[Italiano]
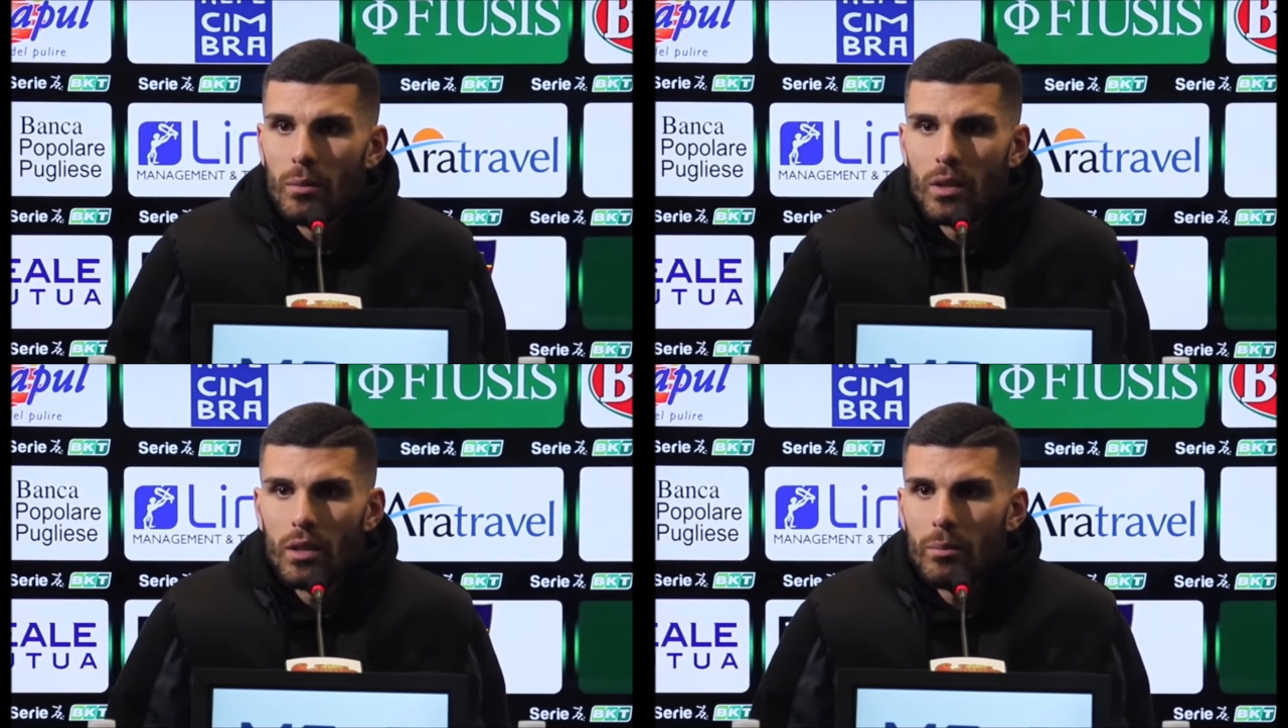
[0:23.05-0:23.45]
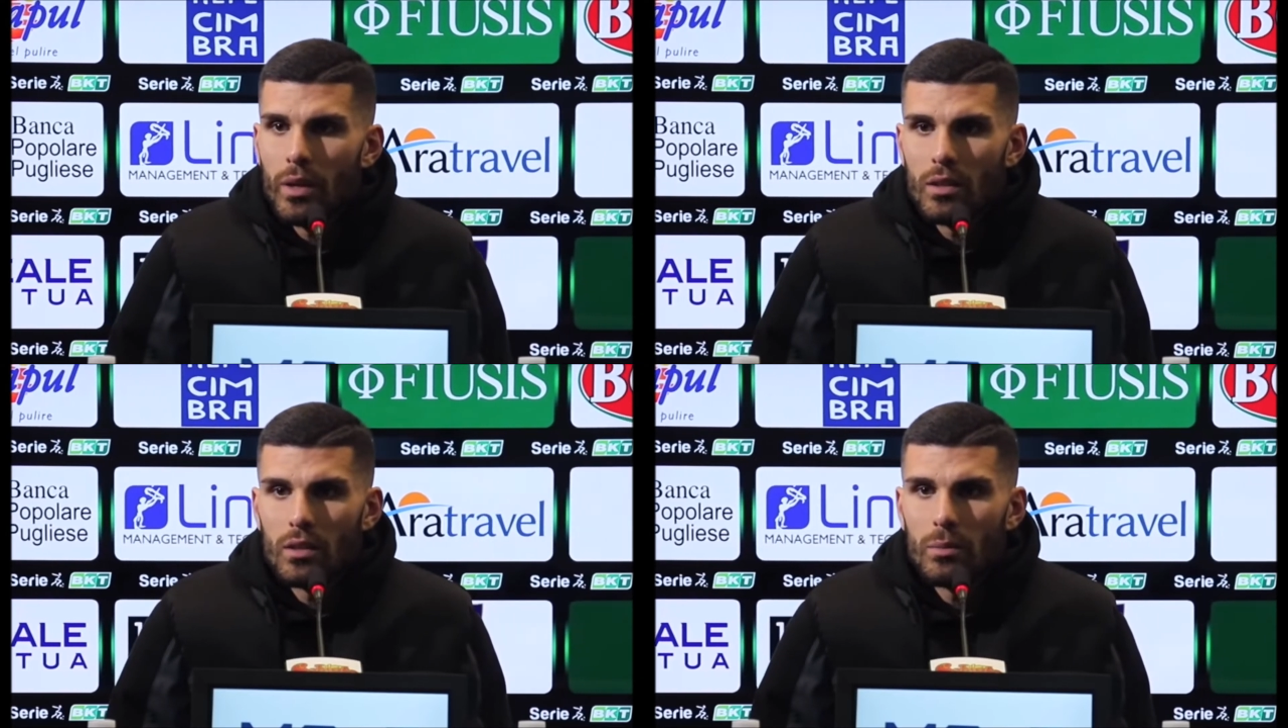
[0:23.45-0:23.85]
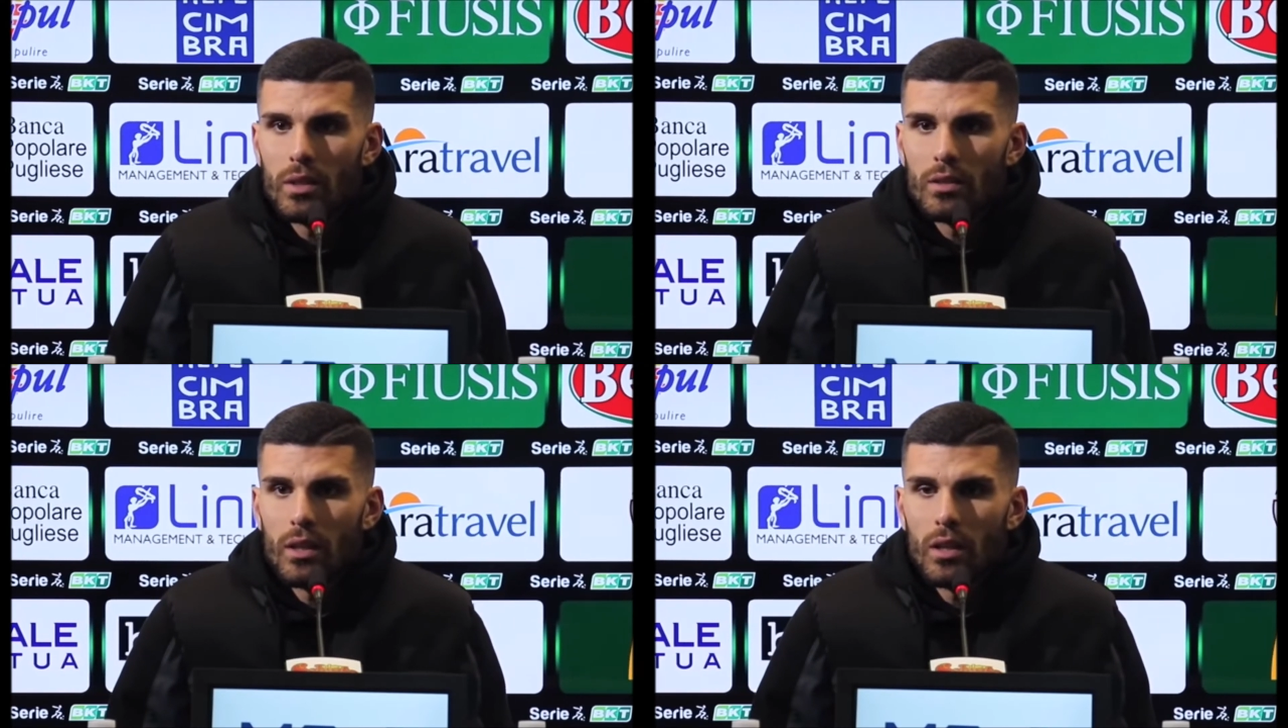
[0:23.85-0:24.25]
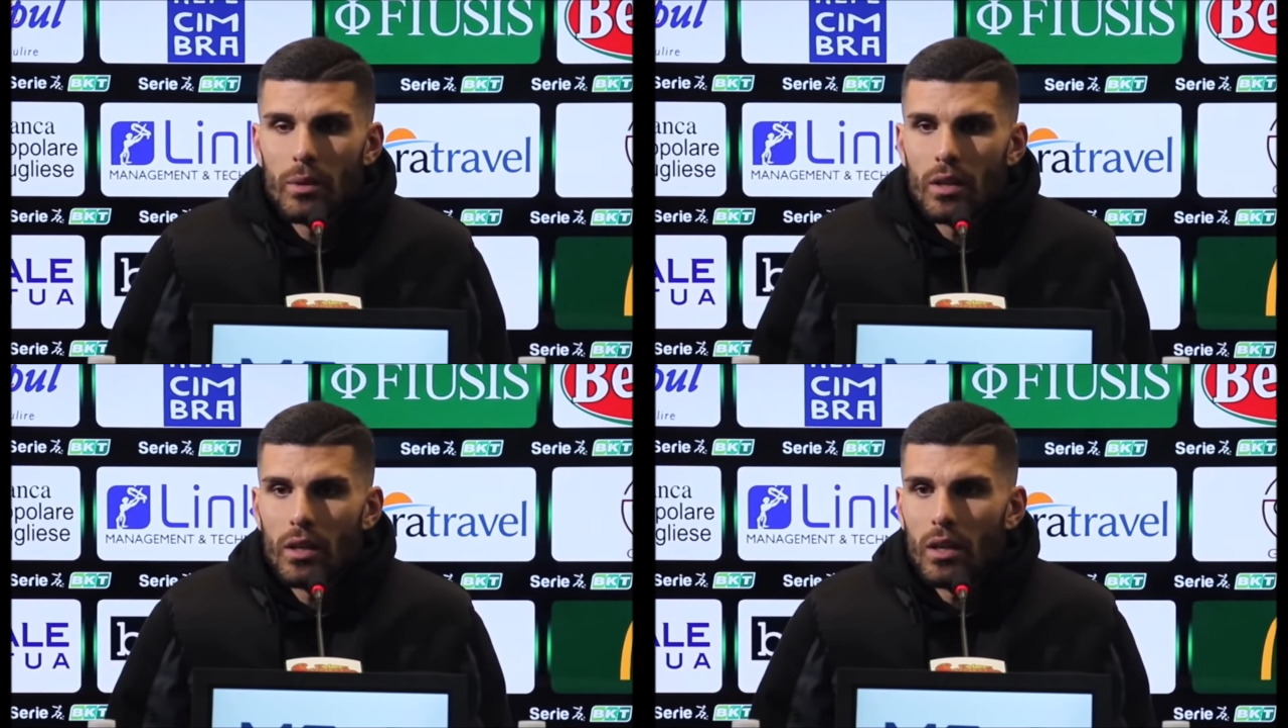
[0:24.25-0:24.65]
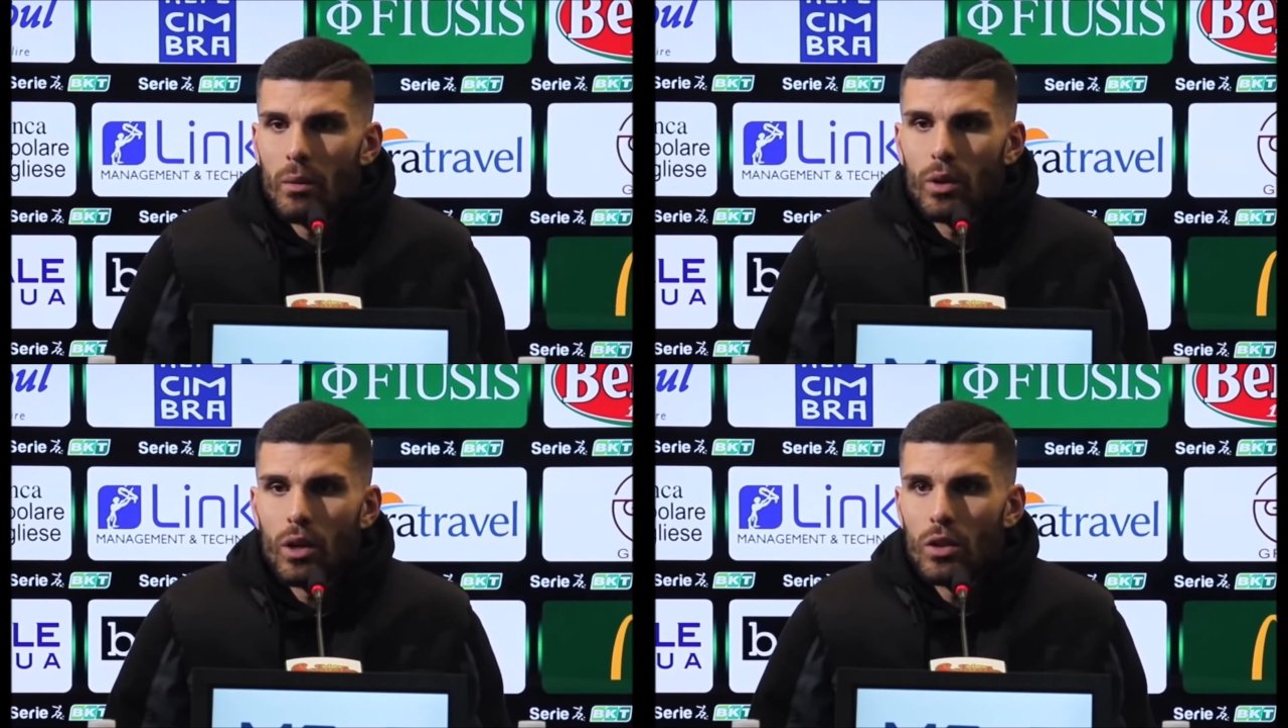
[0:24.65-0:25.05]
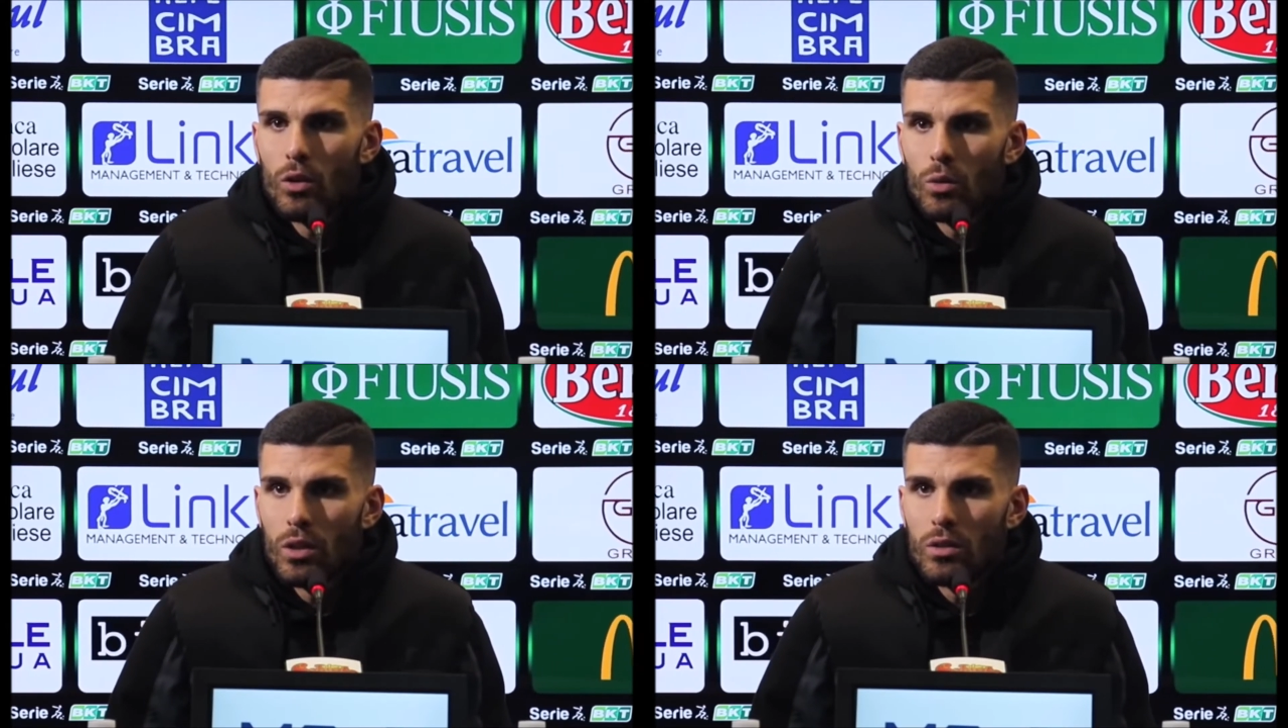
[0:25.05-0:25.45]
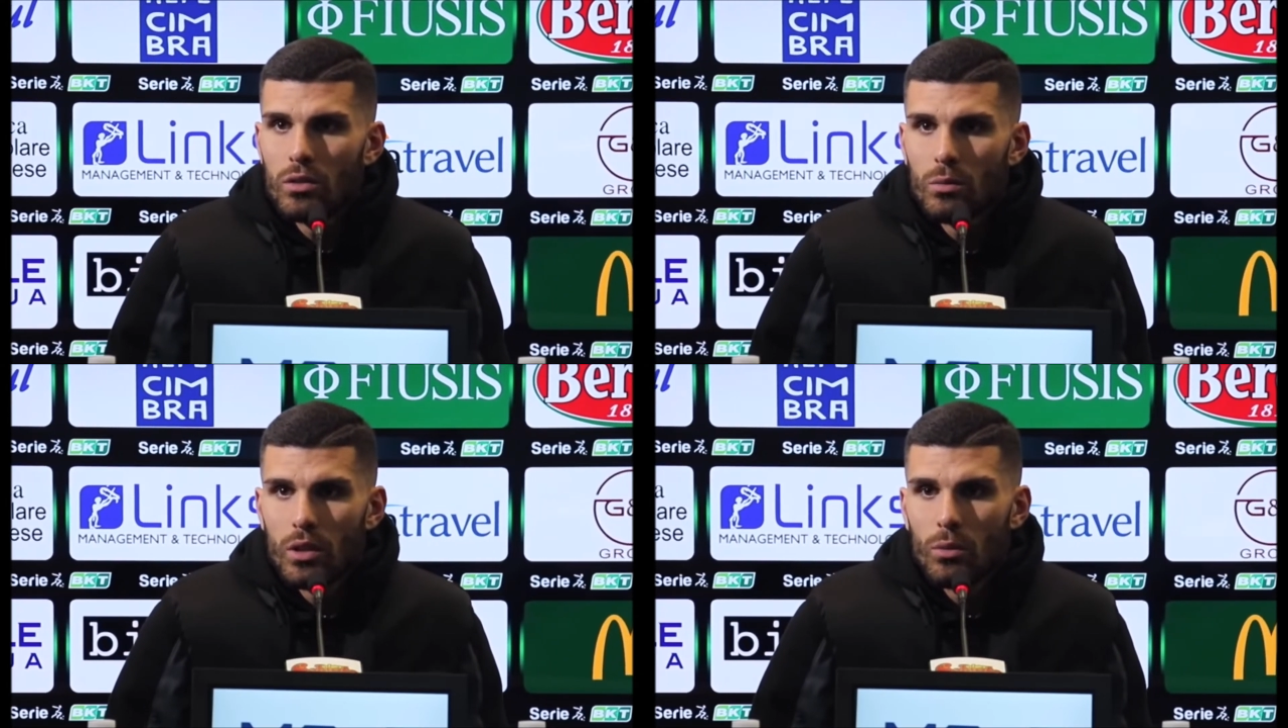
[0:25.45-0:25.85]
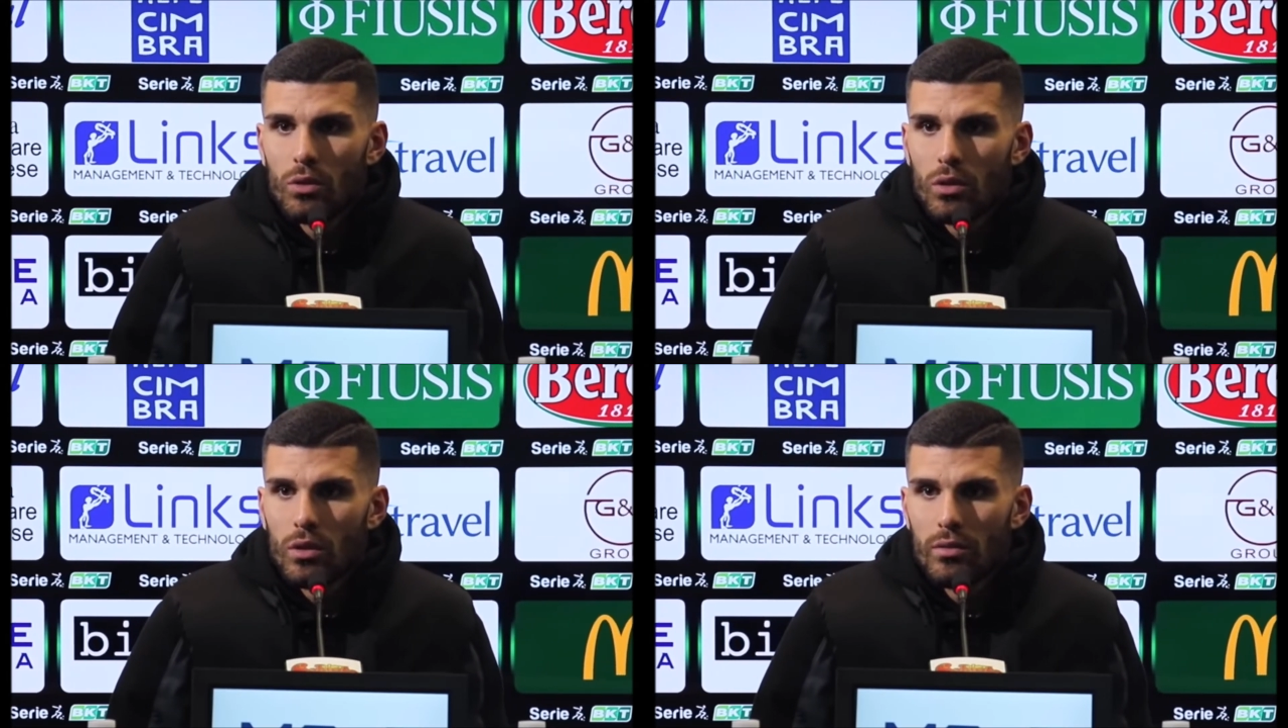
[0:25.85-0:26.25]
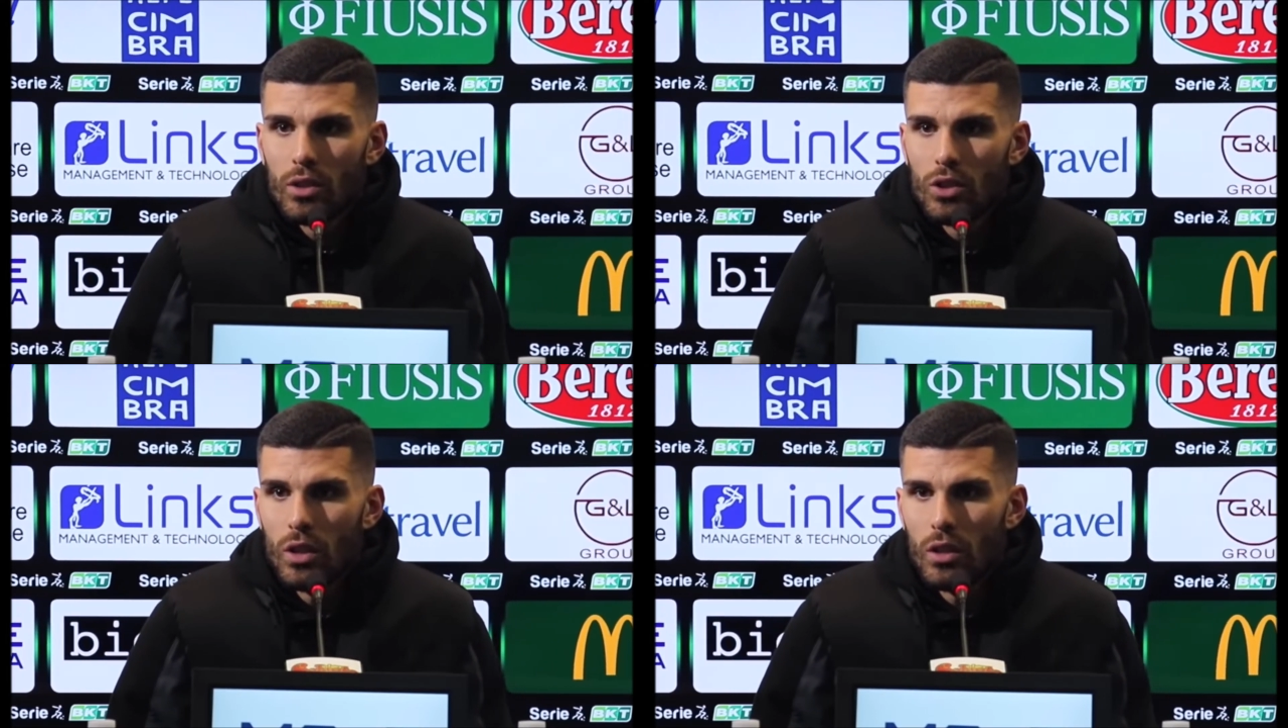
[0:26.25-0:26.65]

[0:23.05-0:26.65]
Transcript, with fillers: e piedi impiantati per terra perché il campionato è lunghissimo ed è molto difficile.